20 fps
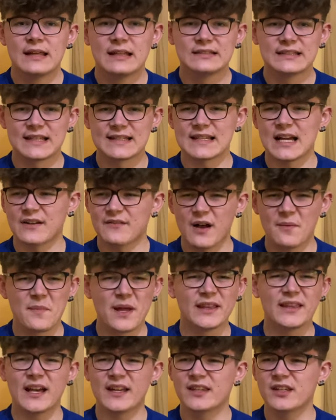dass
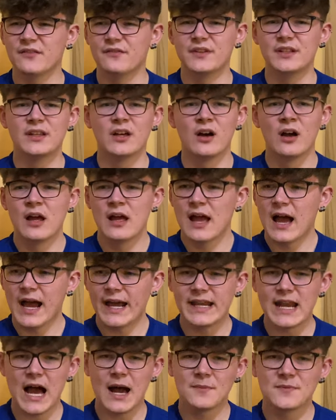Aquamenta hier wieder
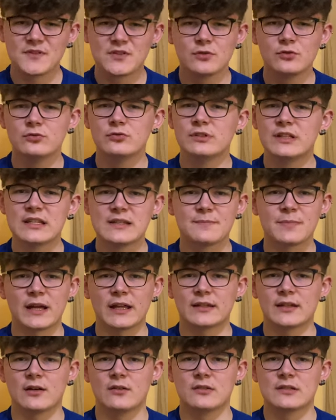ein absolutes
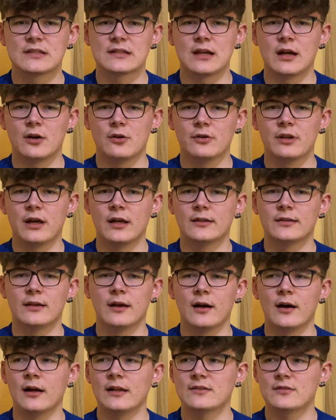Brett rausgehauen hat.
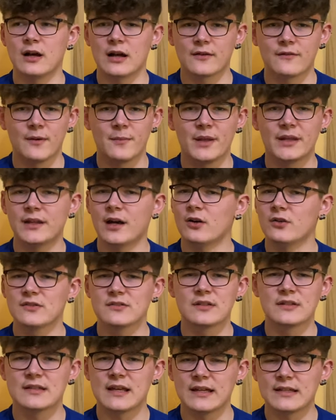Ja, also Aquamenta haut
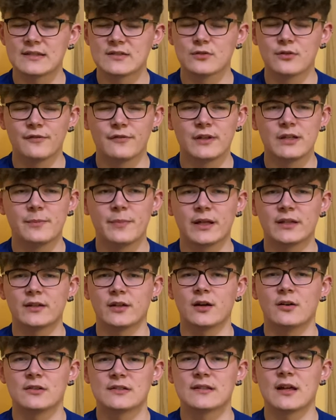zurzeit so viele Bretter
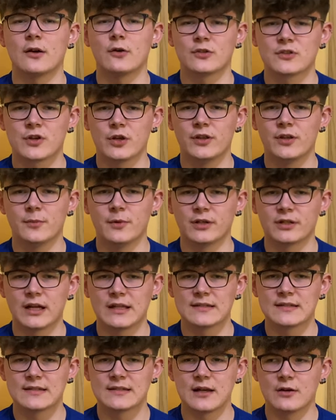raus, daraus könnte man ein
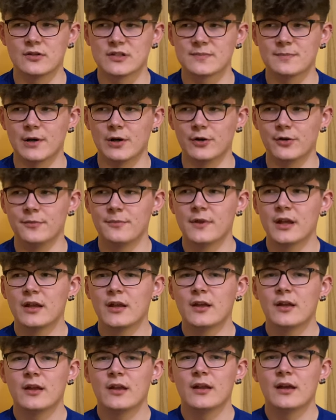ganzes Haus bauen.
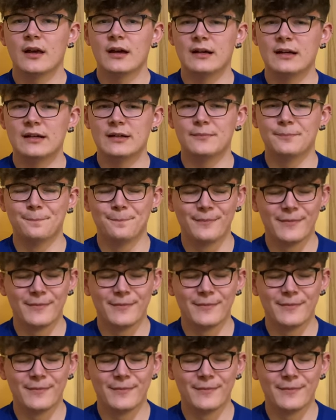Ähm,